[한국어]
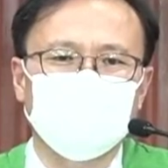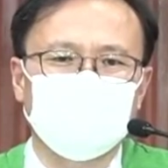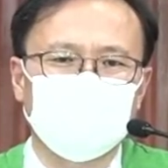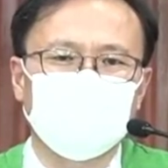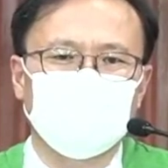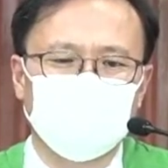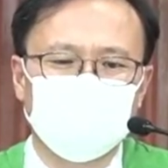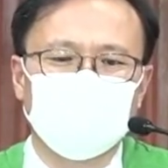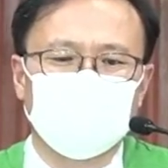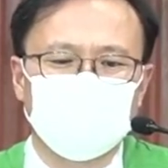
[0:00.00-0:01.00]
제대로
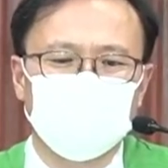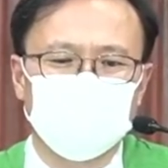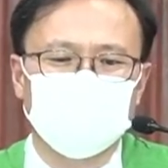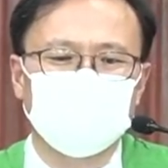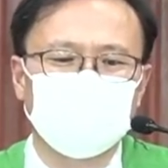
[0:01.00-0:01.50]
하지 않으면